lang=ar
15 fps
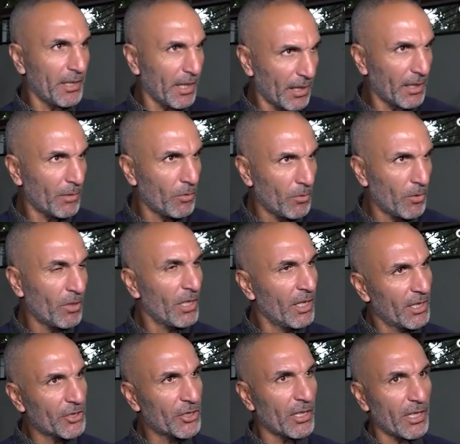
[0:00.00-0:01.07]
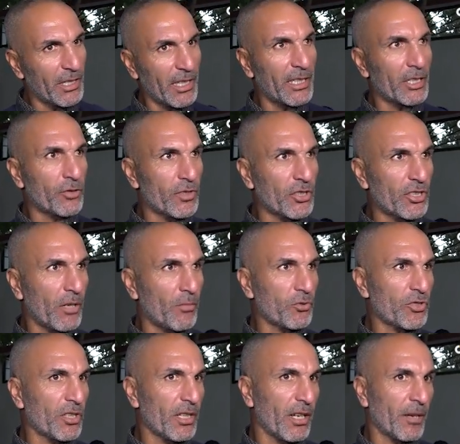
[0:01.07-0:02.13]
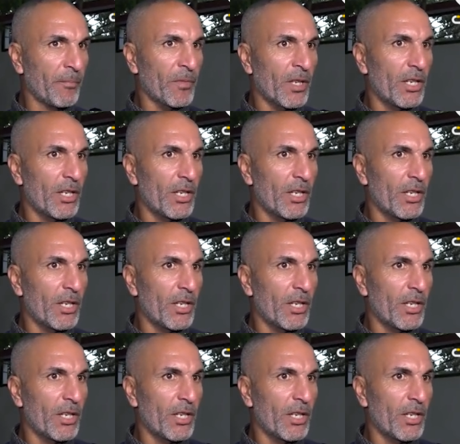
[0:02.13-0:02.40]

حنا هذا المومون ان شاء الله اللي نحتاجوا فيه الشعب وان شاء الله